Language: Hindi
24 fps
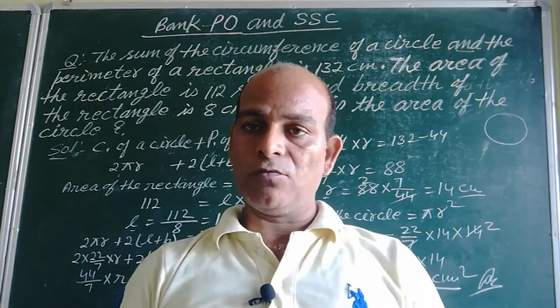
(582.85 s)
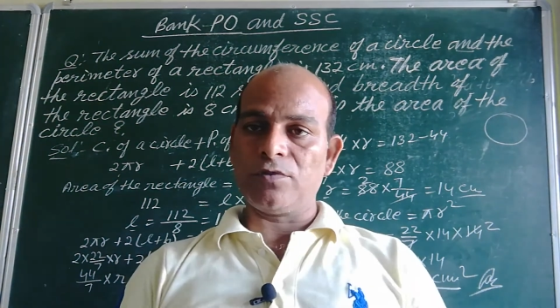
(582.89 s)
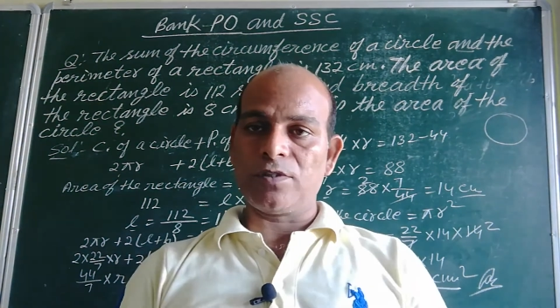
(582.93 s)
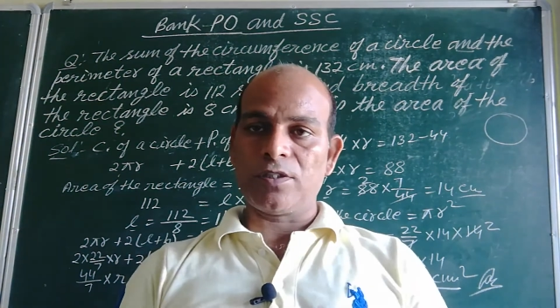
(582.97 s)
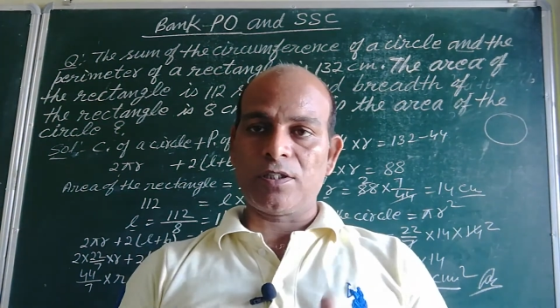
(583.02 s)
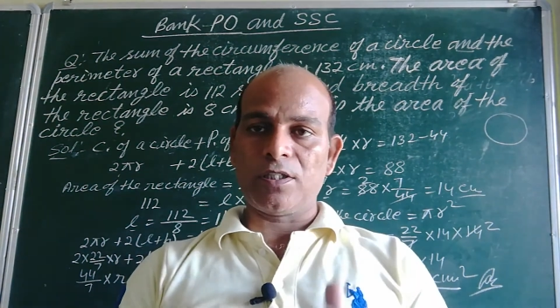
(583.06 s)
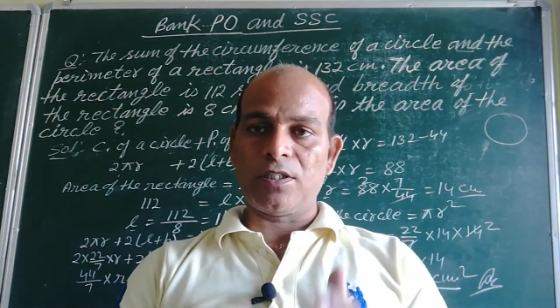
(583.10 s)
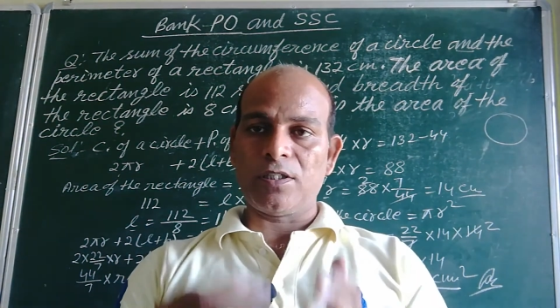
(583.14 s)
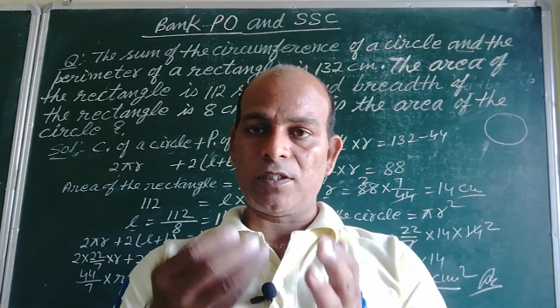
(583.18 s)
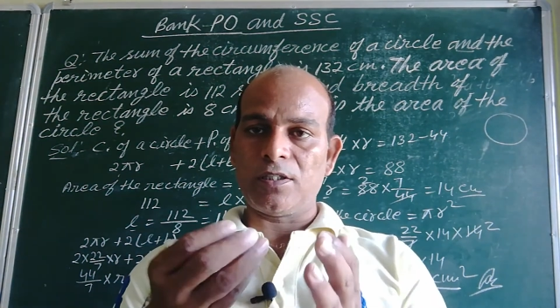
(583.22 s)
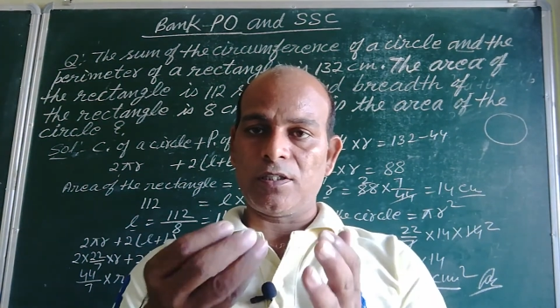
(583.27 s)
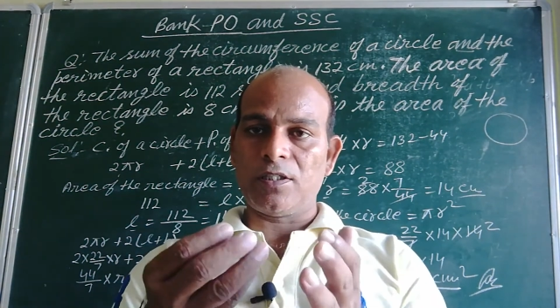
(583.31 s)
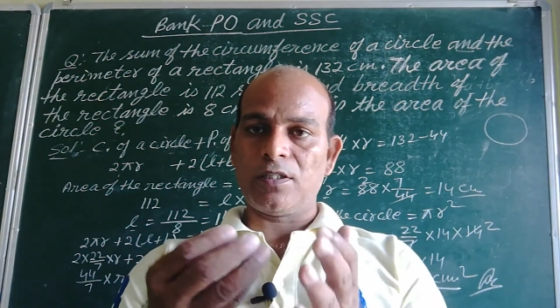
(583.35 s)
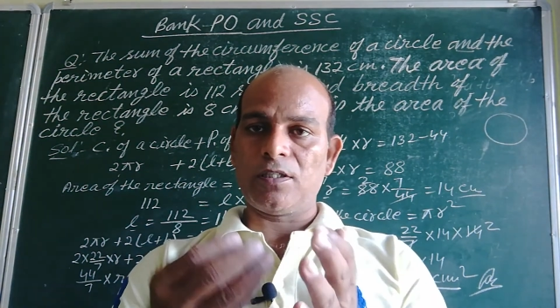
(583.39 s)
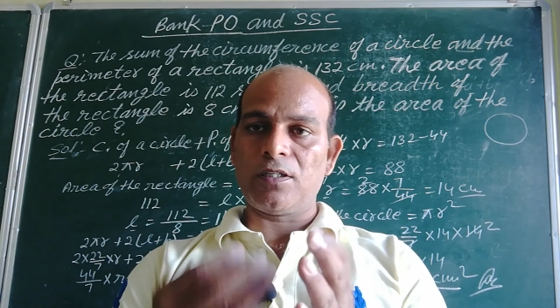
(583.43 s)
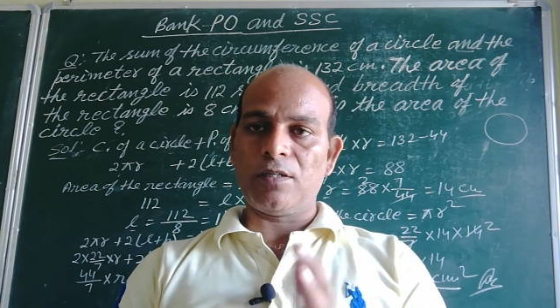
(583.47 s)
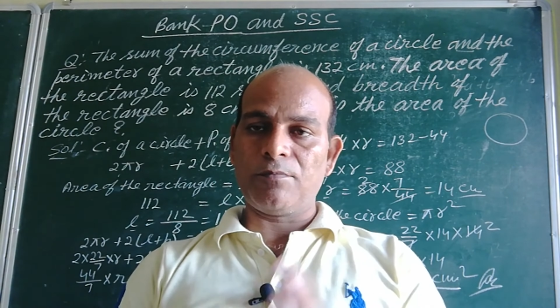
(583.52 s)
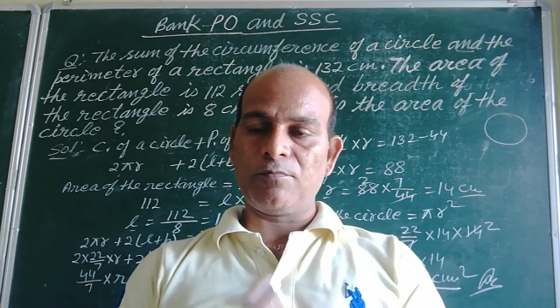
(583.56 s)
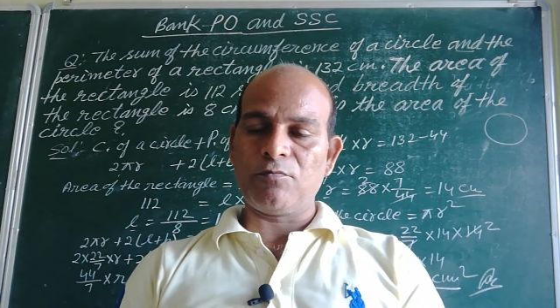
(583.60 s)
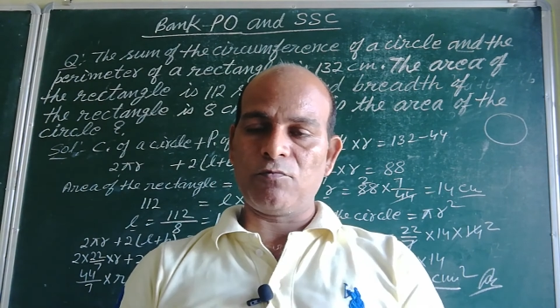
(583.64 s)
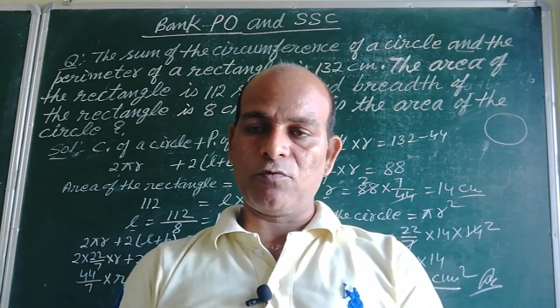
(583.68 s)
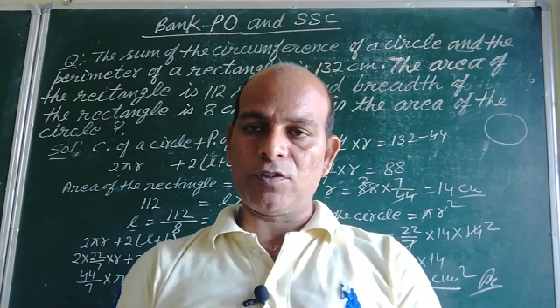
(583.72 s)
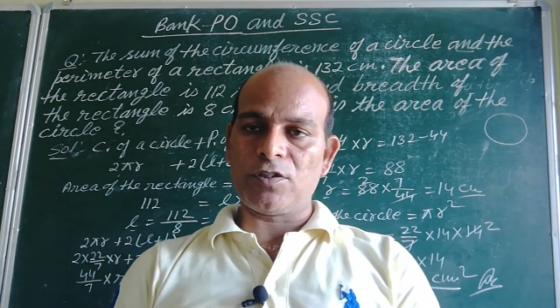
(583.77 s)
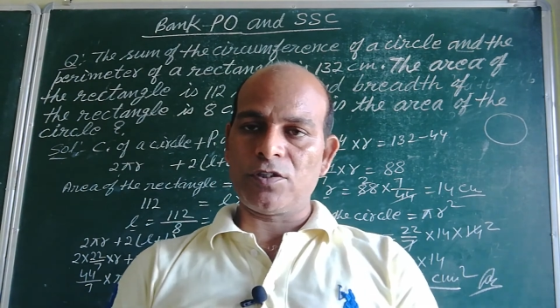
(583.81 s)
उसके अंदर
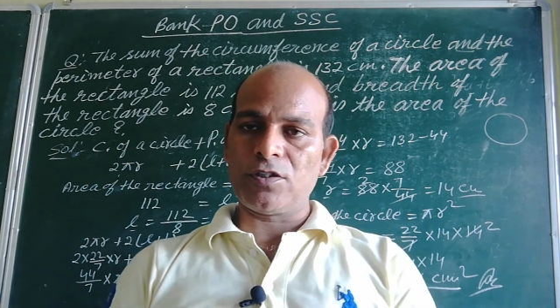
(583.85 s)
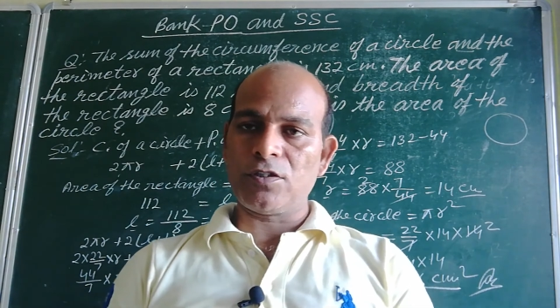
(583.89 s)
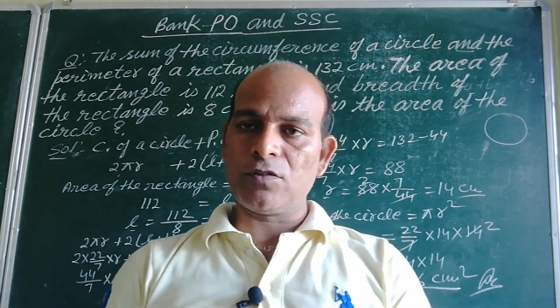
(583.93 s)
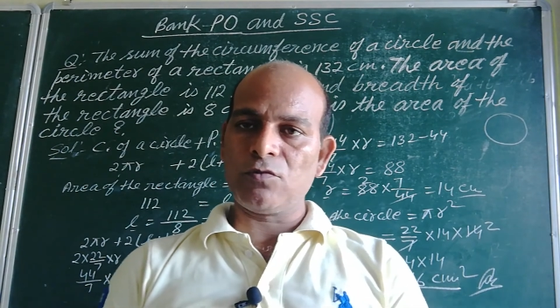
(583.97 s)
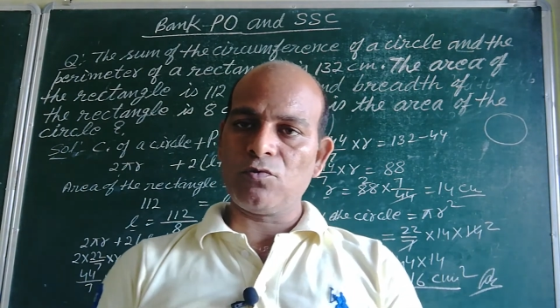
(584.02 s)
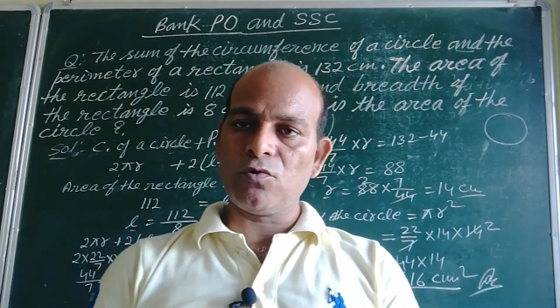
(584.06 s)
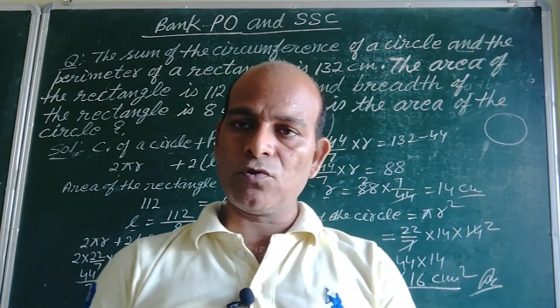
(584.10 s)
आप क्वेश्चन